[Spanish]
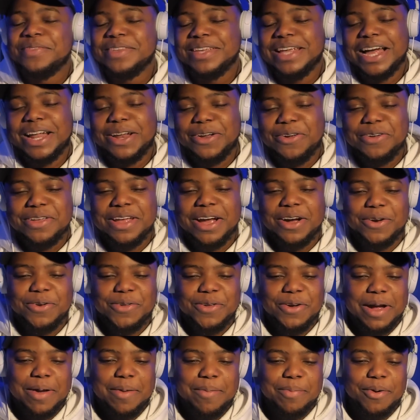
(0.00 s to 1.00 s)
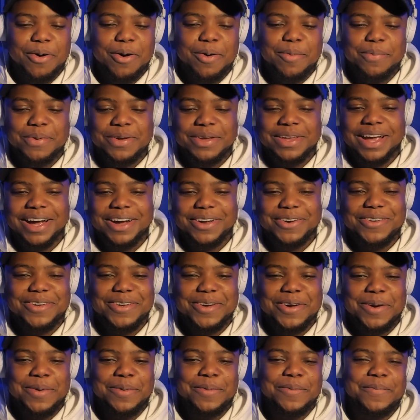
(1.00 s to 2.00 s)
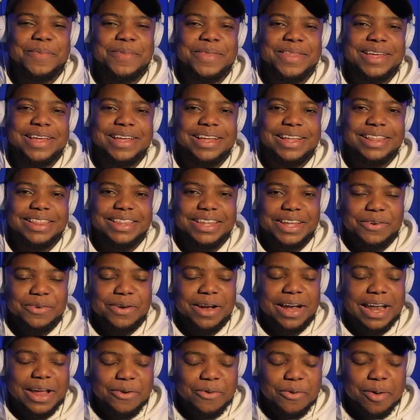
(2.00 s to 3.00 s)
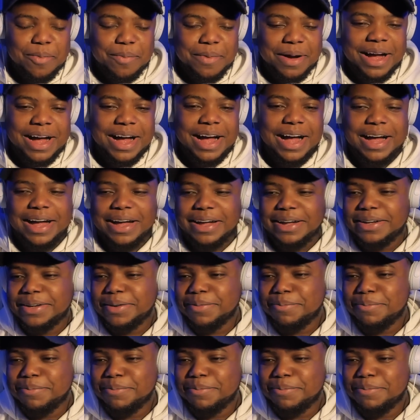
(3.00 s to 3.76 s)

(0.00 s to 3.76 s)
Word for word: Ya no, ya Grullón es pop y ya Grullón tiene una lengua más,